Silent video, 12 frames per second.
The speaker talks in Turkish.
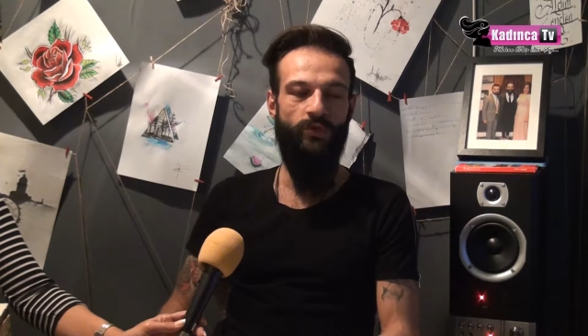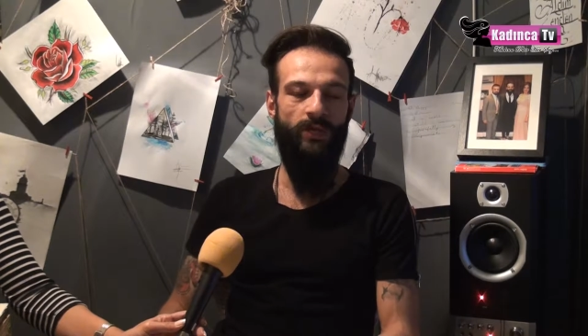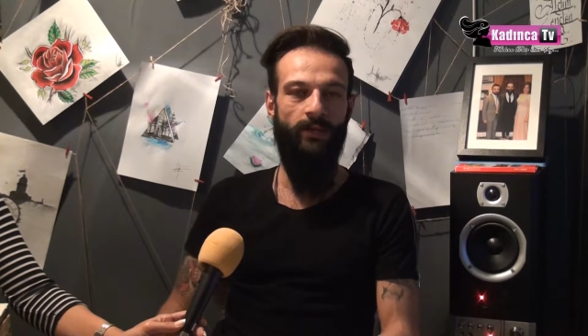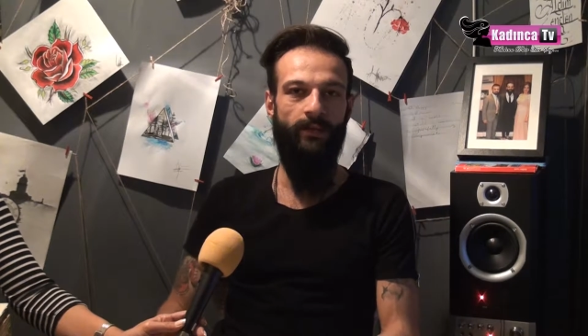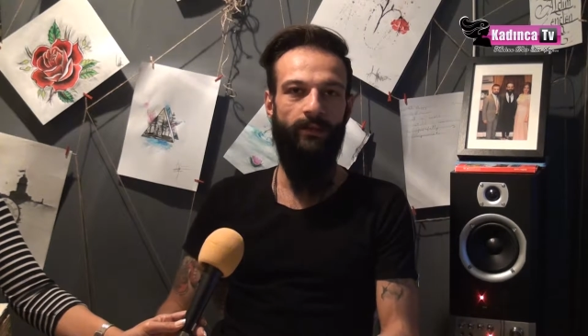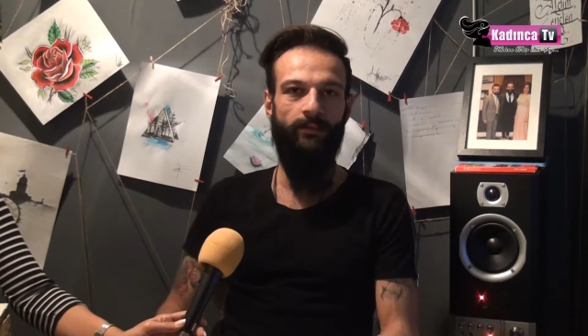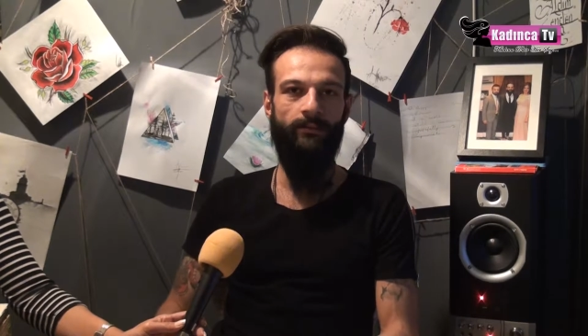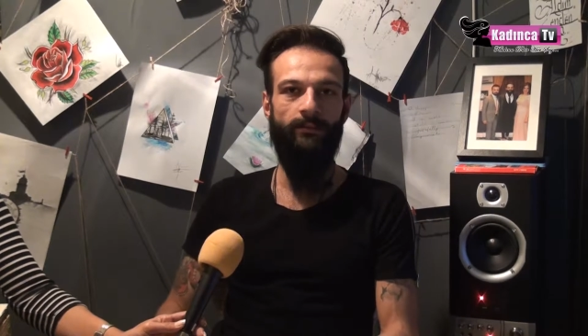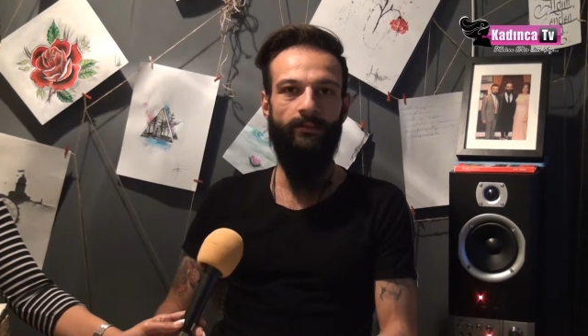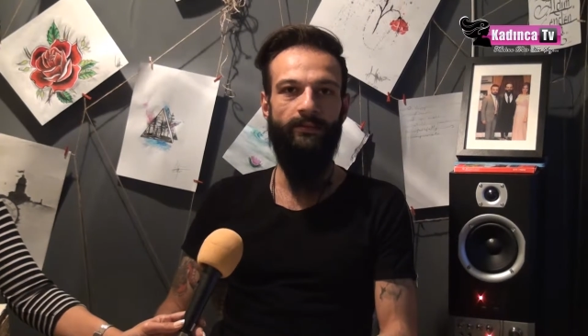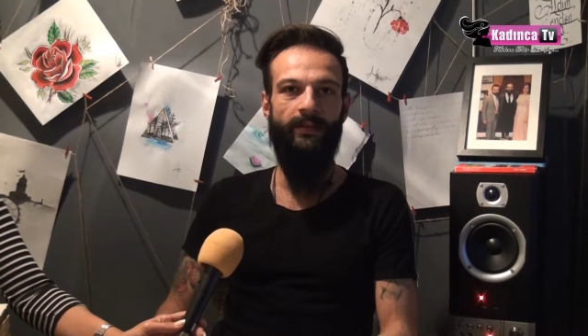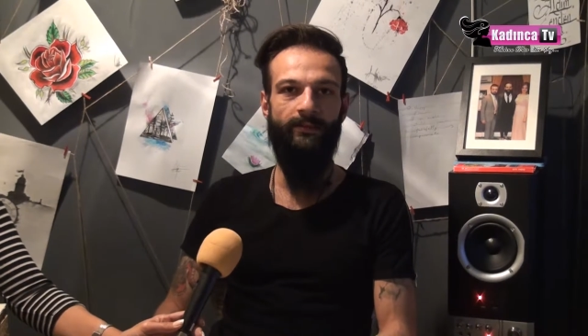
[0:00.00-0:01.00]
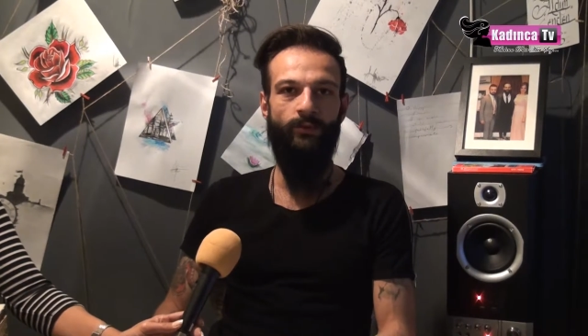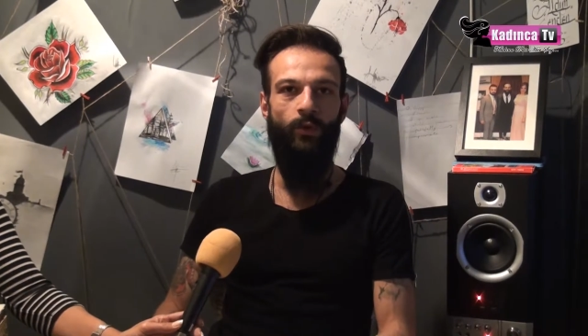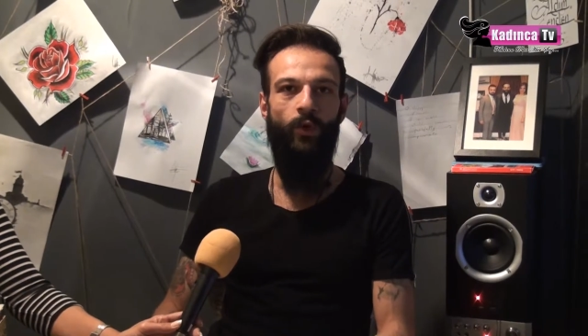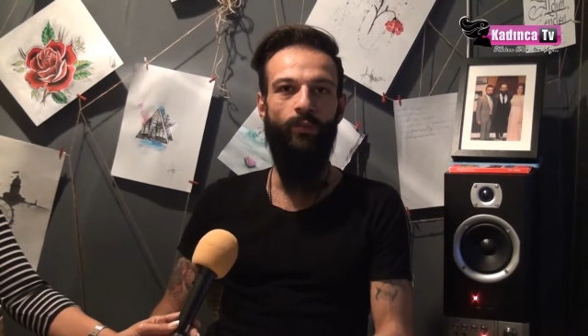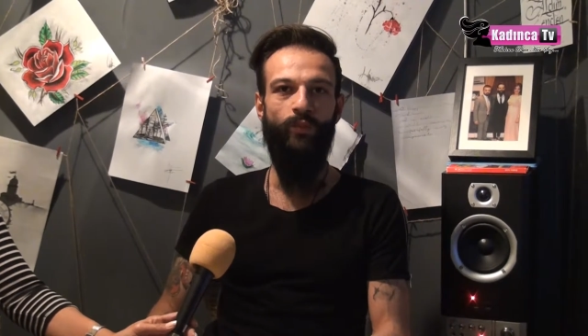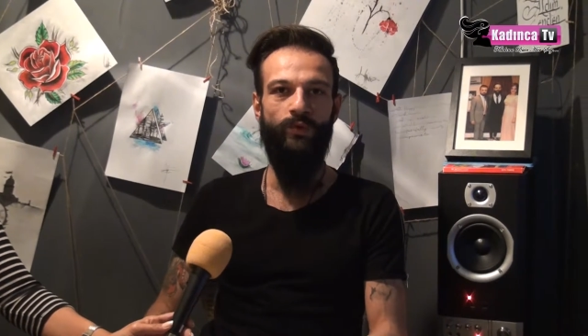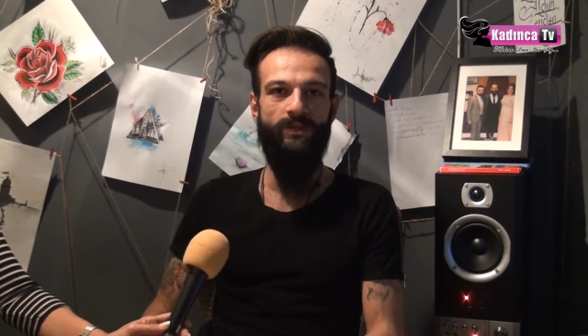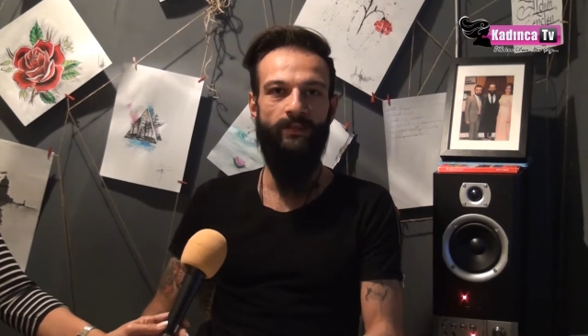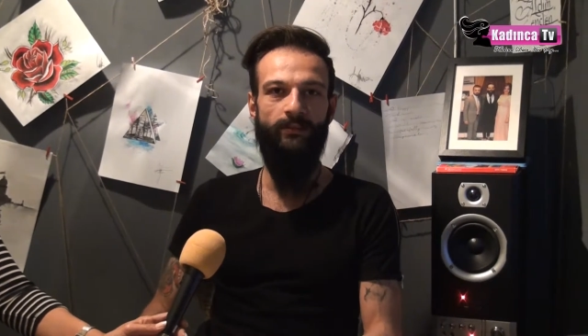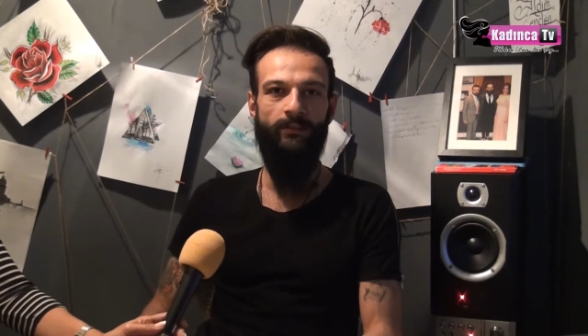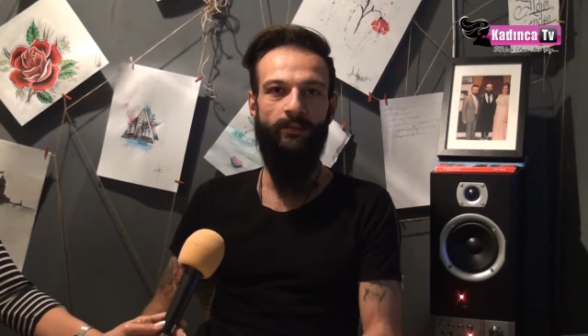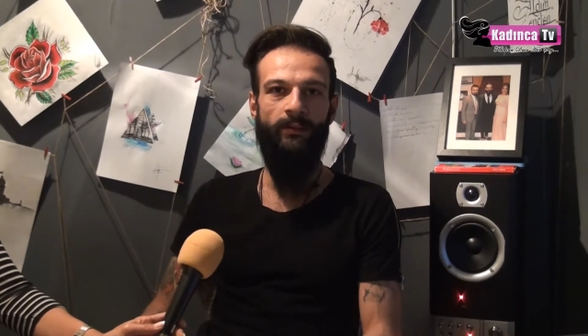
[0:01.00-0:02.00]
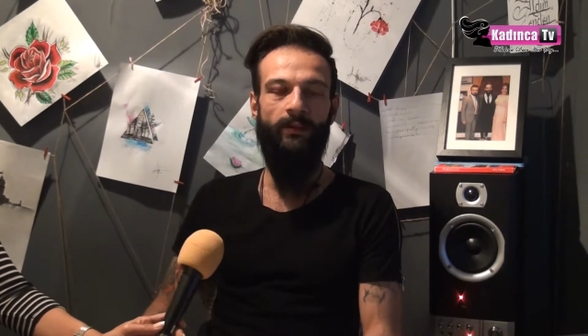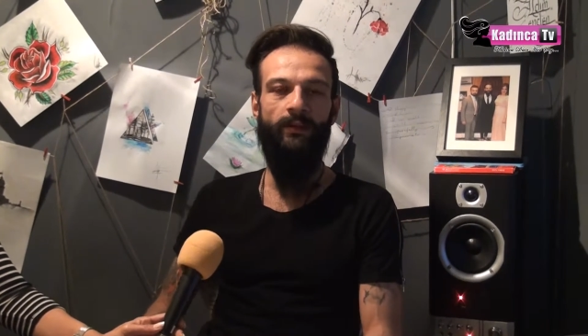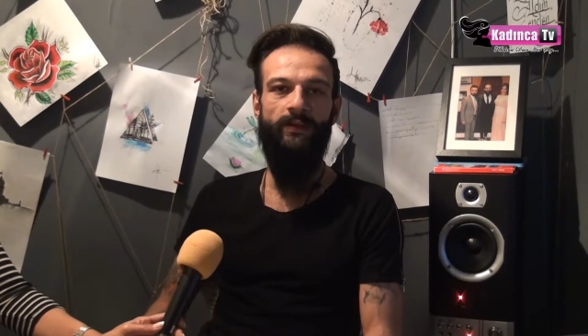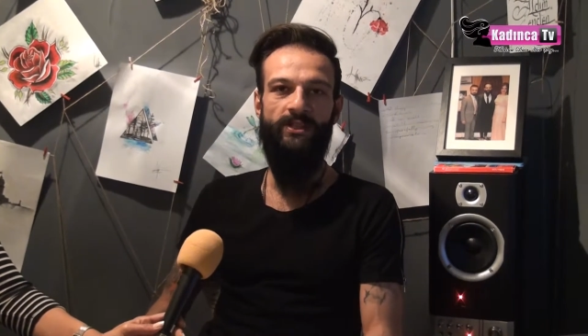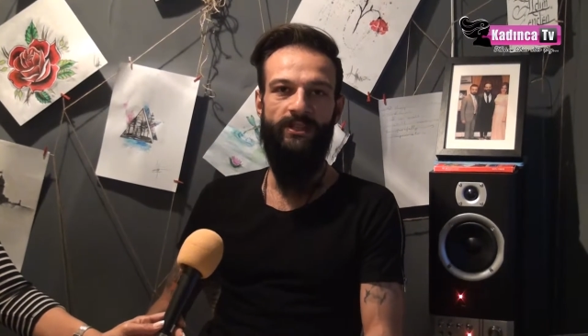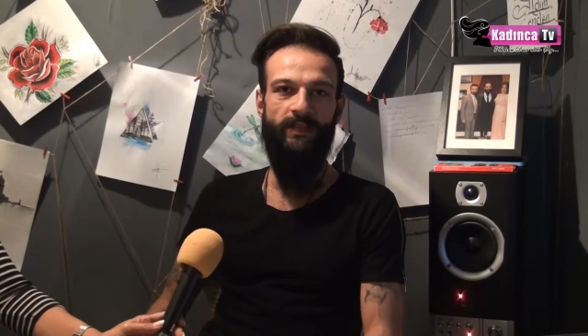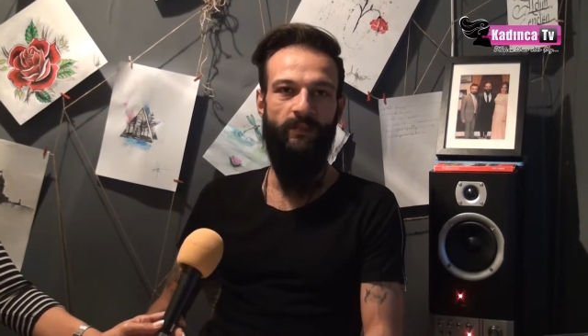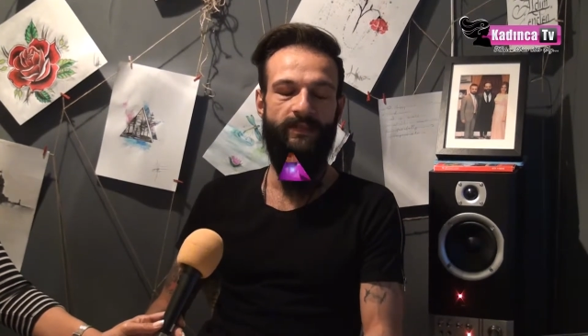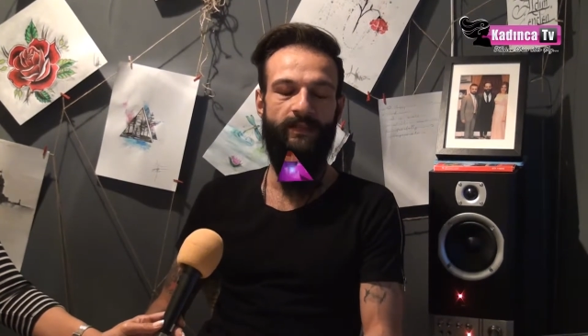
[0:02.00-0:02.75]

Çağlayan, Tatlı Home Bursa'nın işletme